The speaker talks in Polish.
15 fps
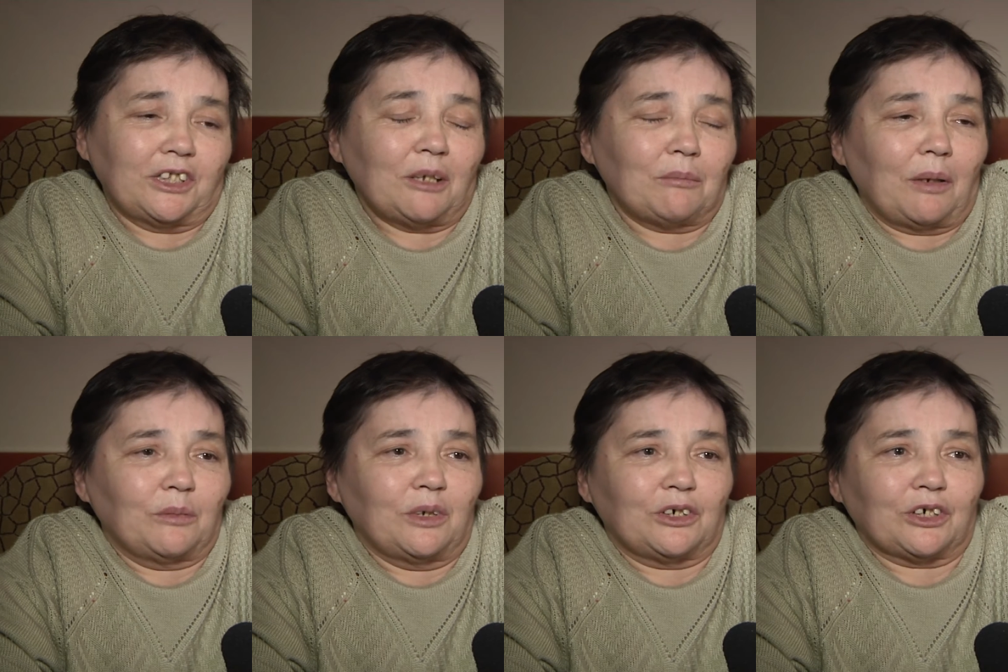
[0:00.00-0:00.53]

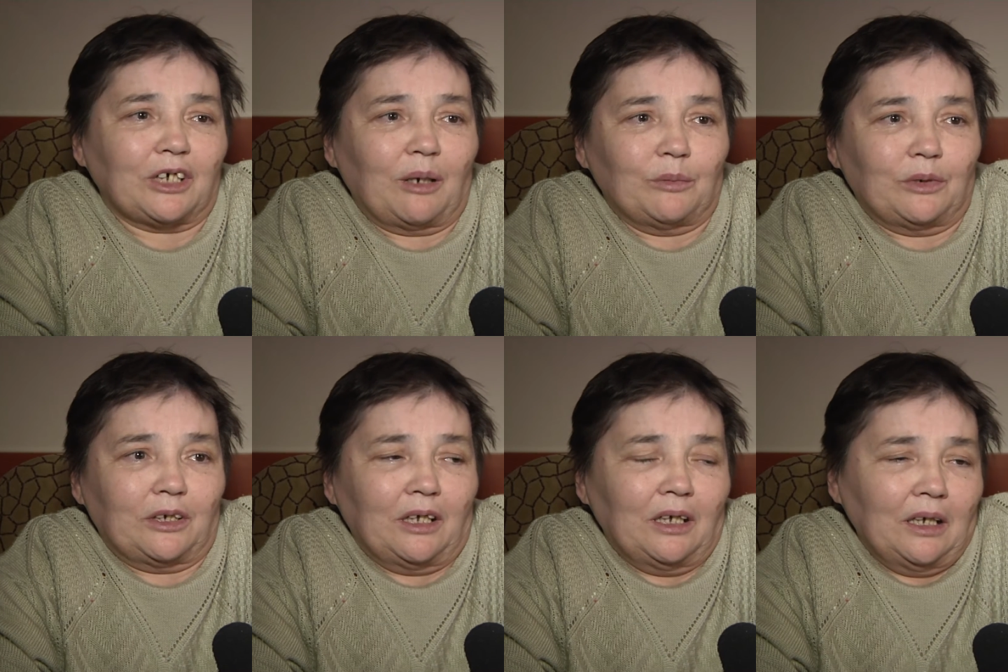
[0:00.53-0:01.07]
Sama
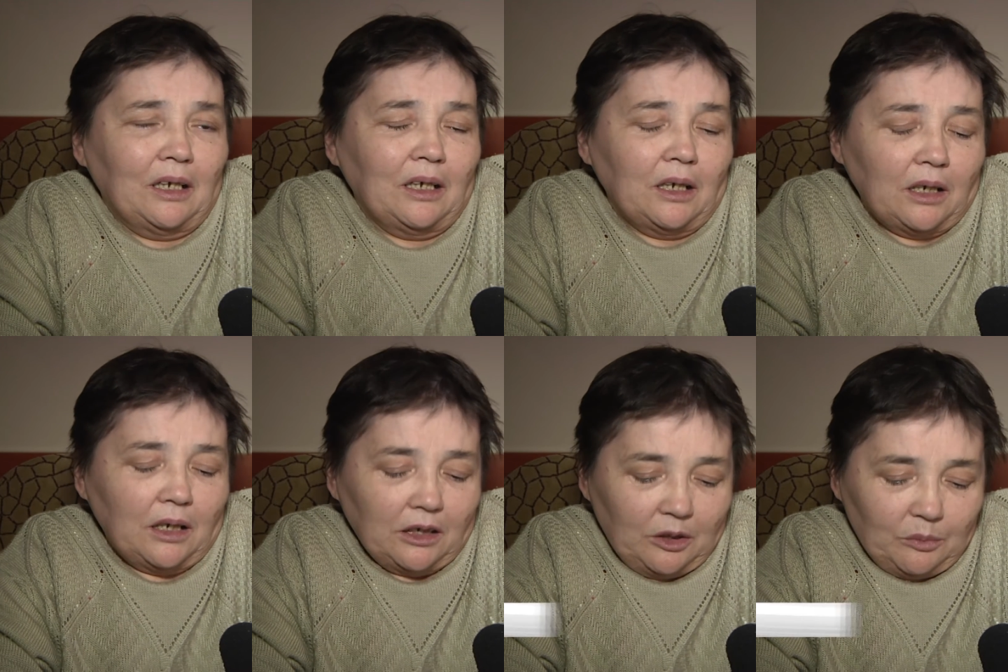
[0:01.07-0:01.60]
mieszkam i,
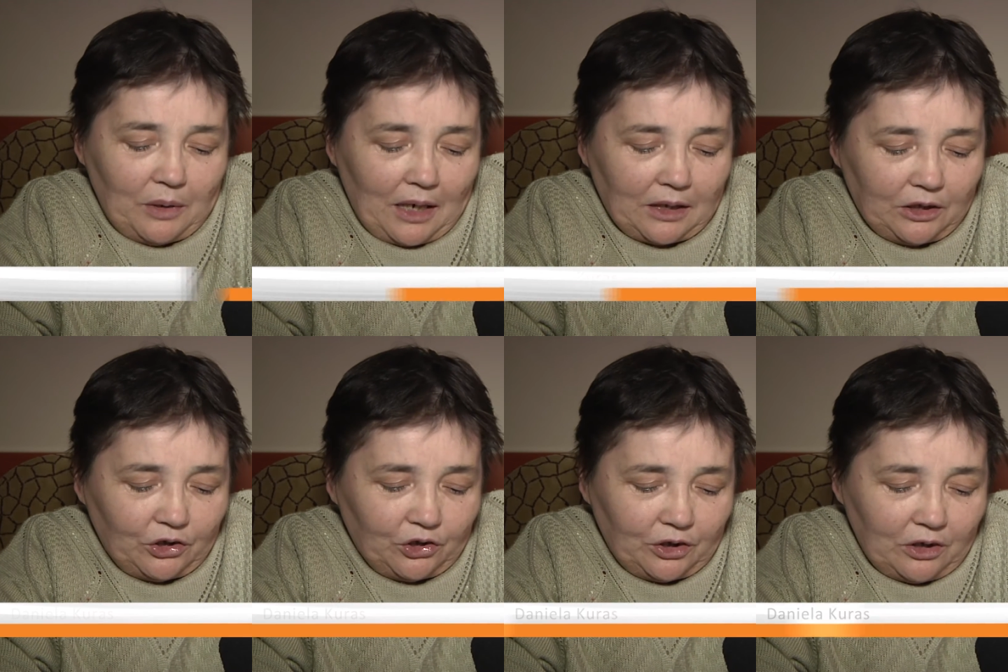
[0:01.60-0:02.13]
i
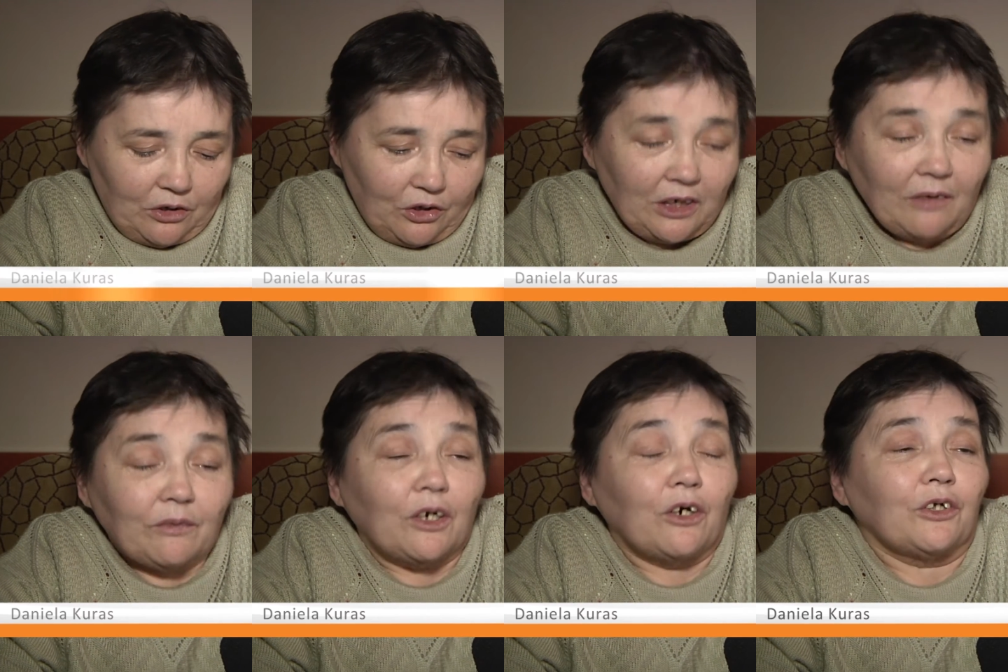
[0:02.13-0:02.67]
praktycznie no,
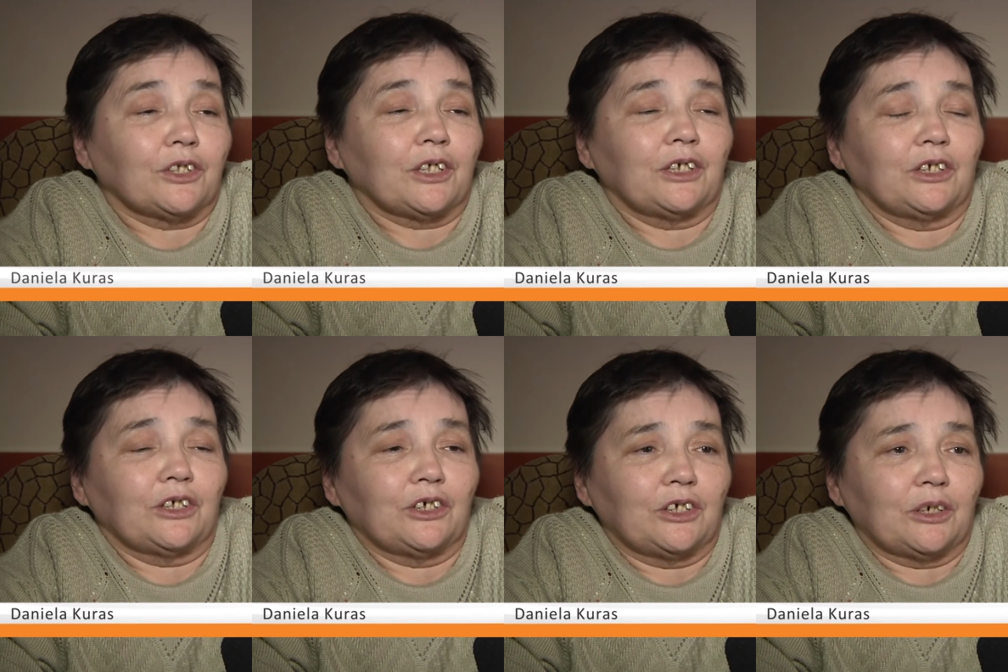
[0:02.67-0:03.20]
nie wychodzę
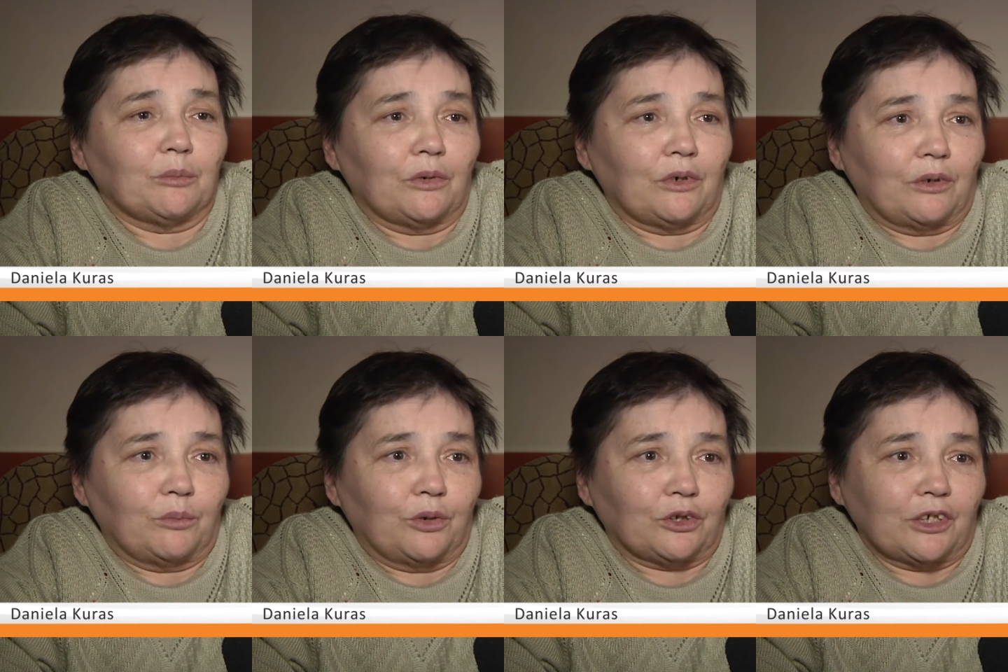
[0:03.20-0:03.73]
nigdzie,
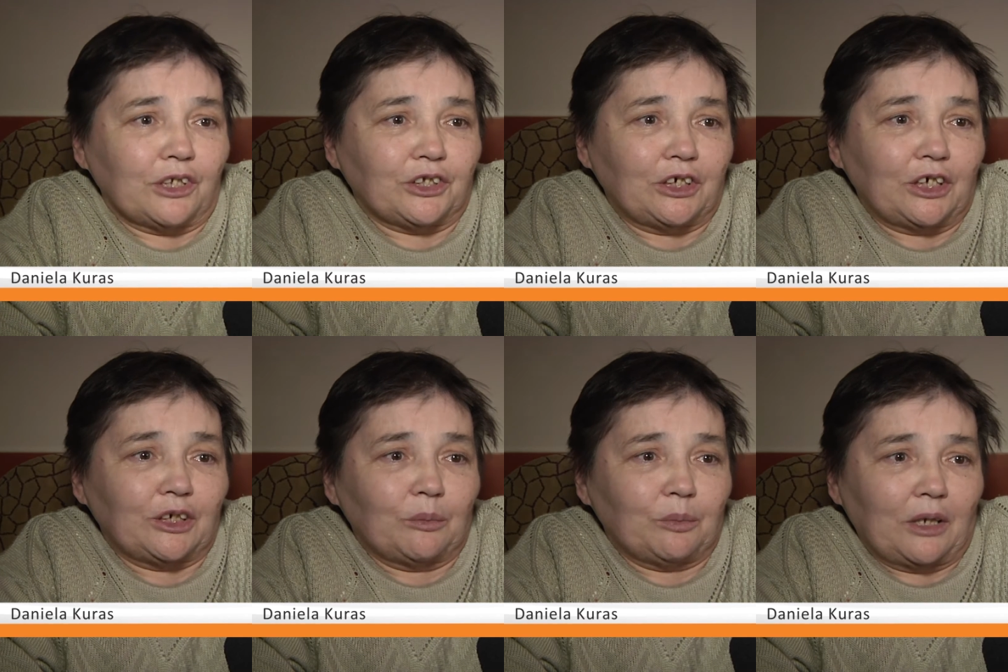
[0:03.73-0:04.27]
bo, bo to jest
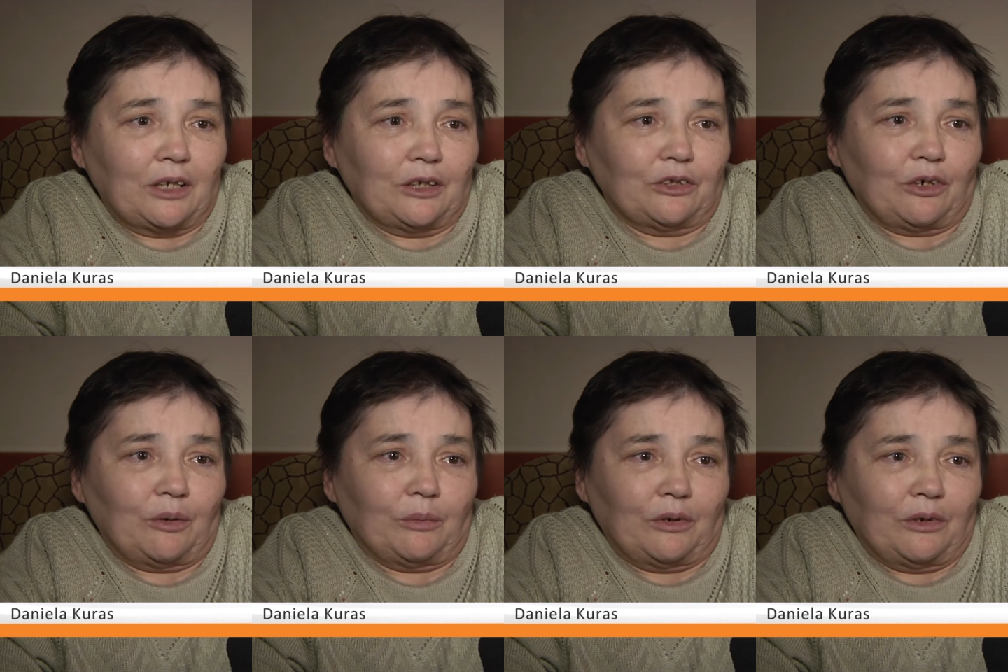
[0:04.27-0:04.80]
trzecie
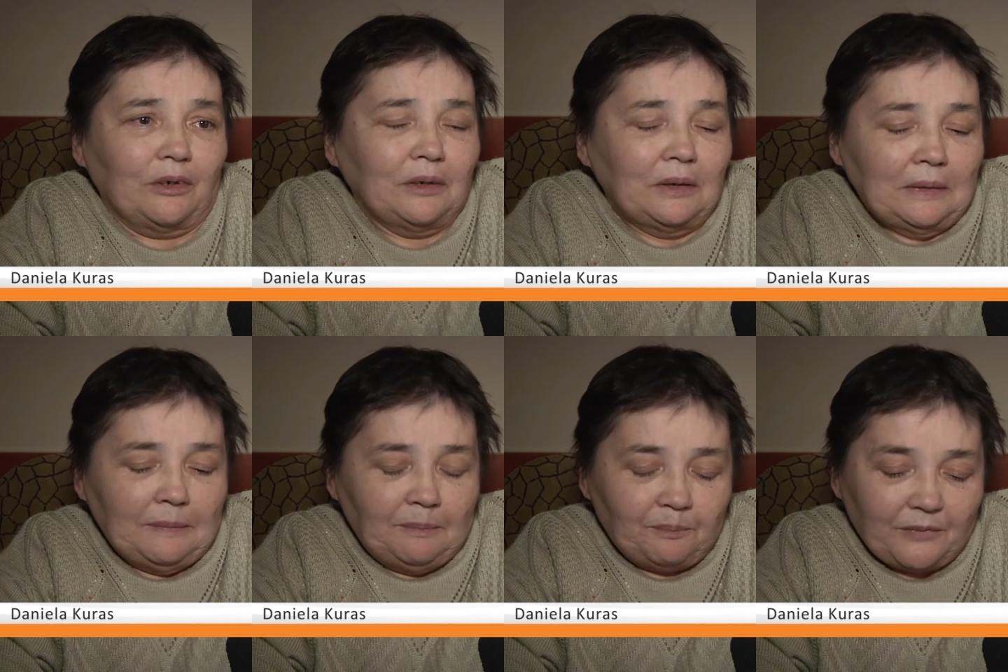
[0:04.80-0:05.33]
piętro, bo
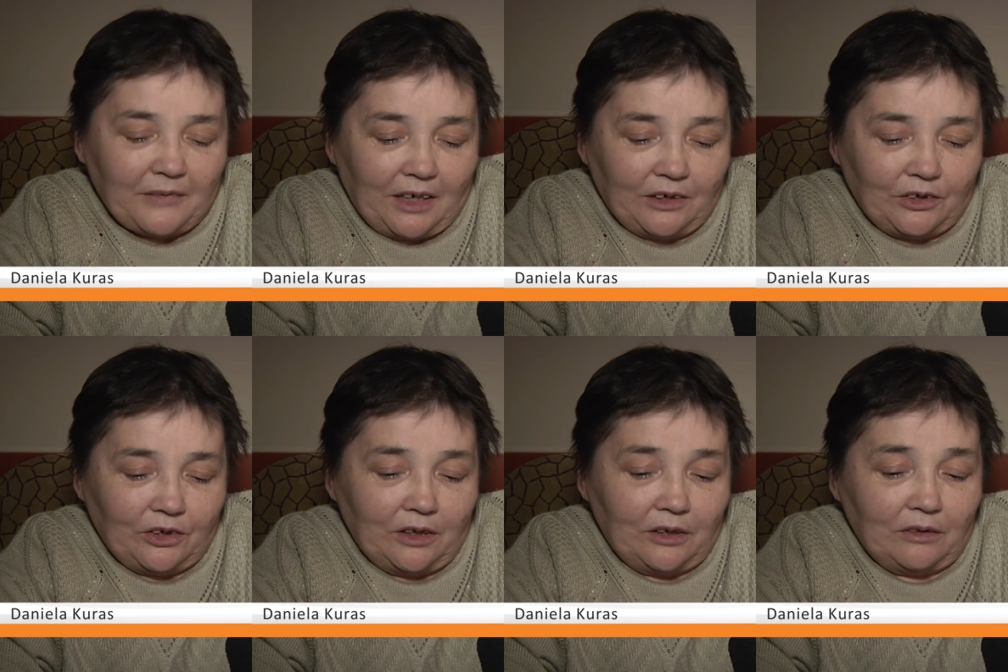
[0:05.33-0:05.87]

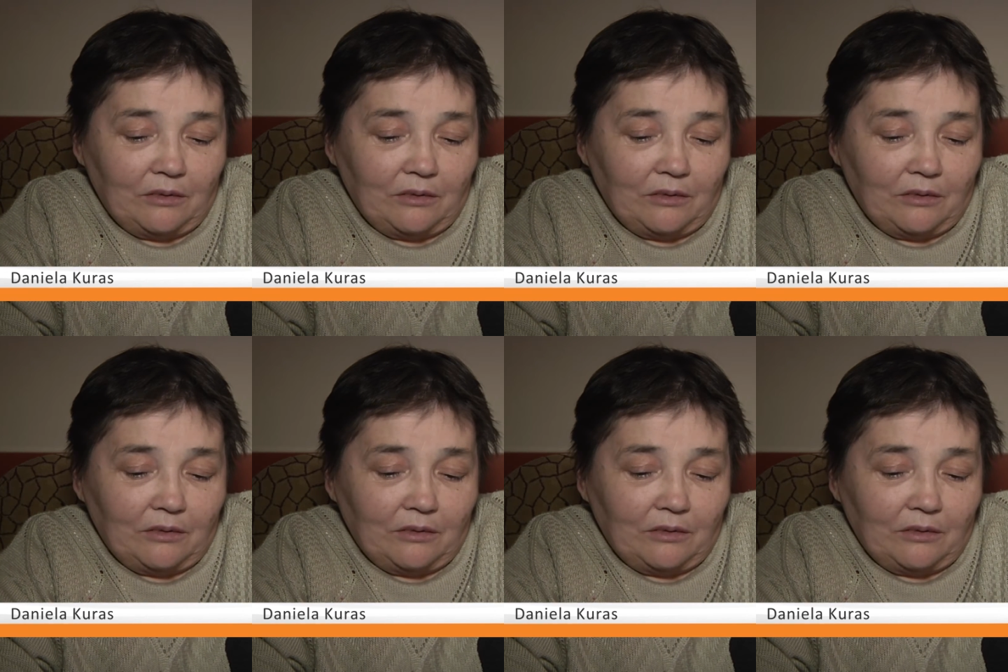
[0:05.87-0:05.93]
także